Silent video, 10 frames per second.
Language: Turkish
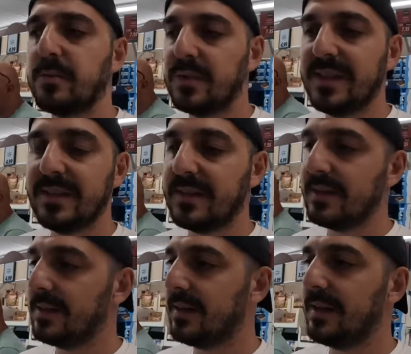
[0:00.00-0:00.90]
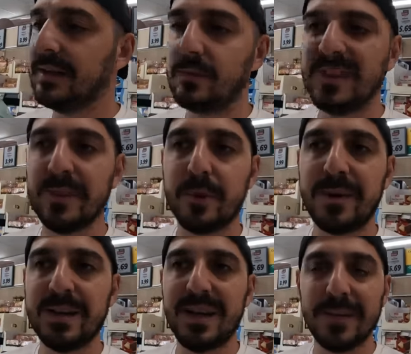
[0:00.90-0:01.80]
Bu Lidl'ın e, Lidl
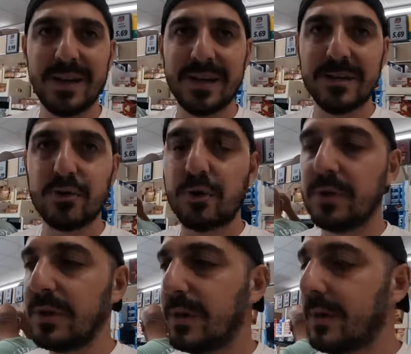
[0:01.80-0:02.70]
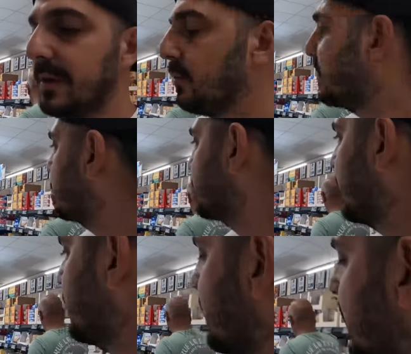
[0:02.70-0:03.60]
normalde Almanya'da çok e,
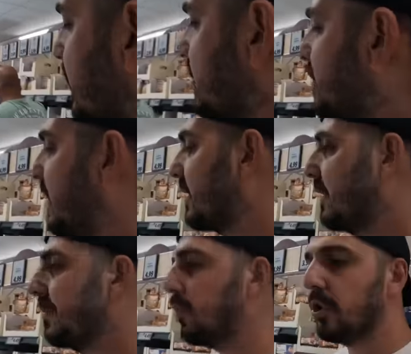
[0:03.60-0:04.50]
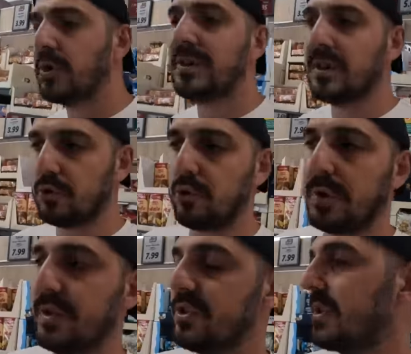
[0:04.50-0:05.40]
şey, yaygın bir marka. Polonya'da da çok
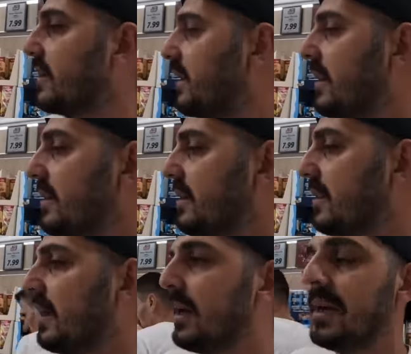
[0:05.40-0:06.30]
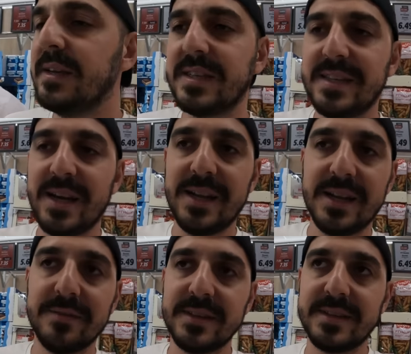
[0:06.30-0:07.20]
aynı şekilde yaygın. İtalyan
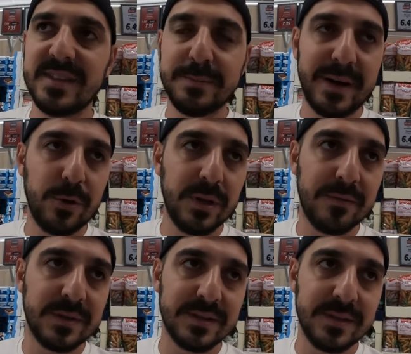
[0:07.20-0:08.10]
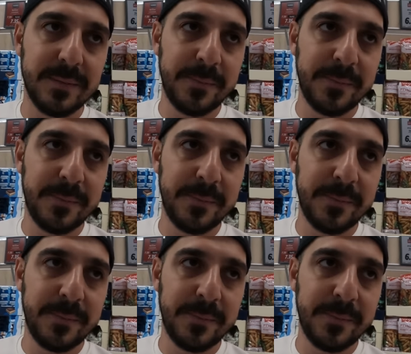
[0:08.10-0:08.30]
haftası, İspanyol haftası.